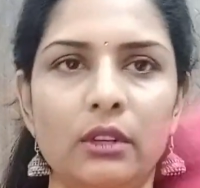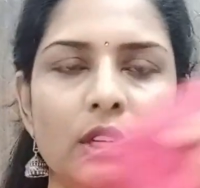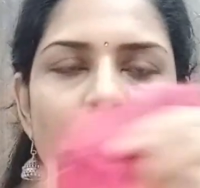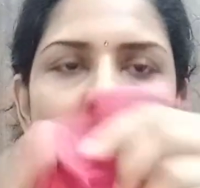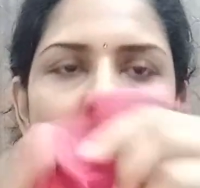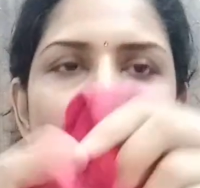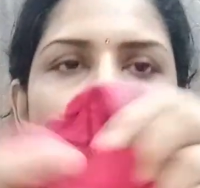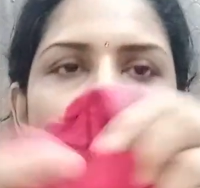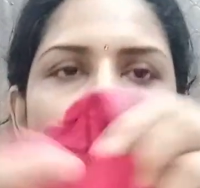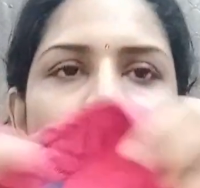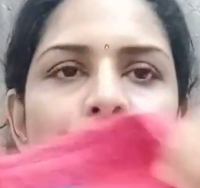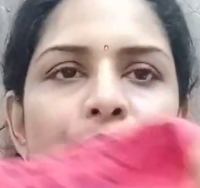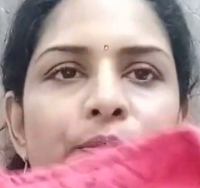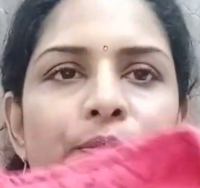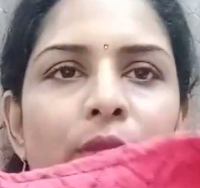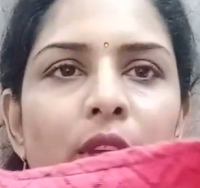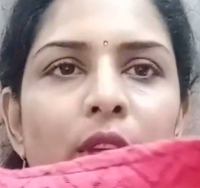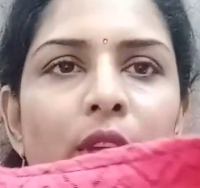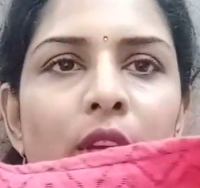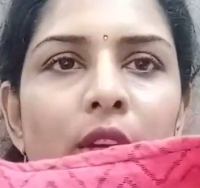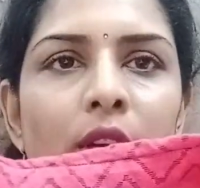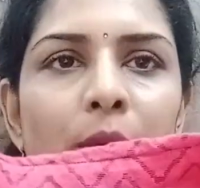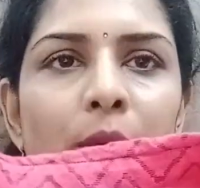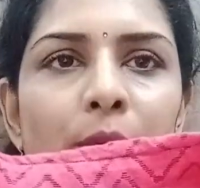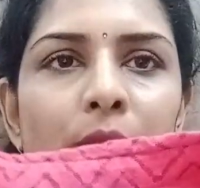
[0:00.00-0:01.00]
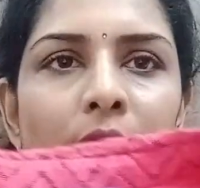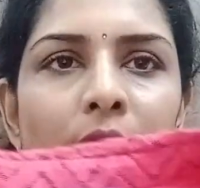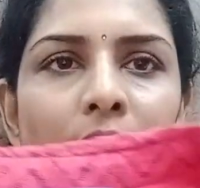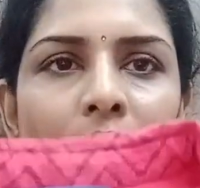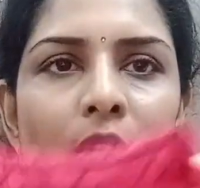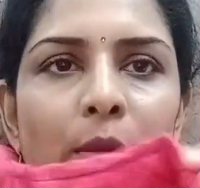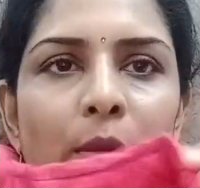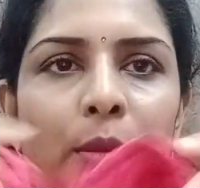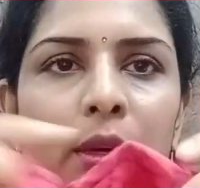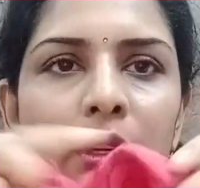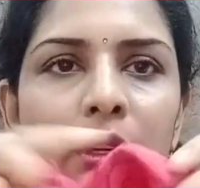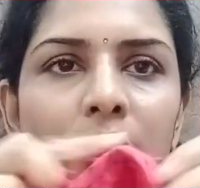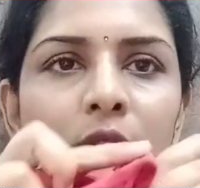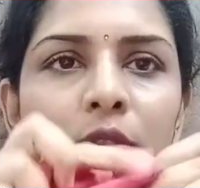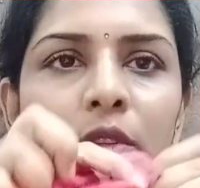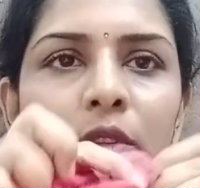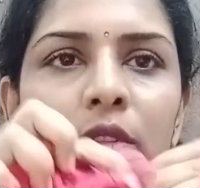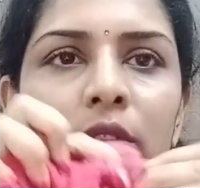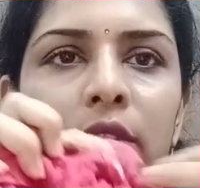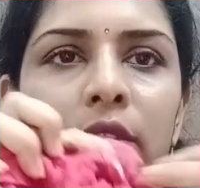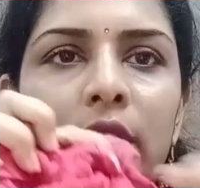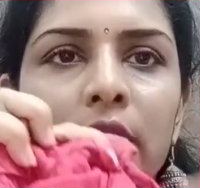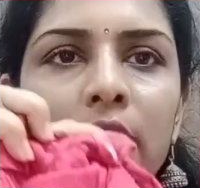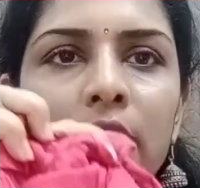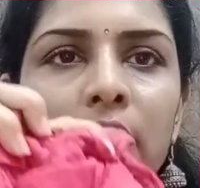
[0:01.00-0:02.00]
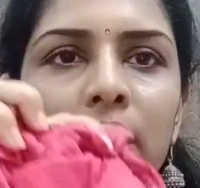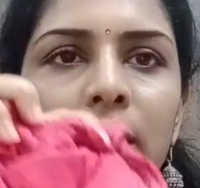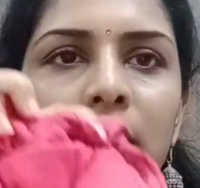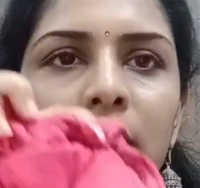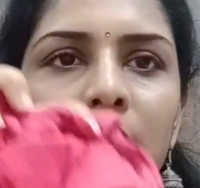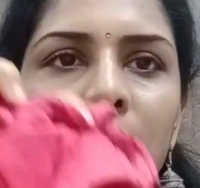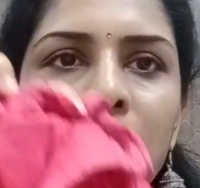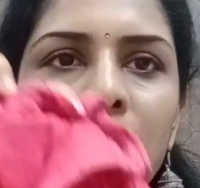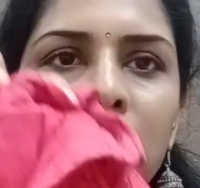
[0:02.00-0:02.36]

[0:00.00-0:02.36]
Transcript: వాళ్ళు కాకపోతే ఇక్కడ బటన్స్ వస్తాయి కదా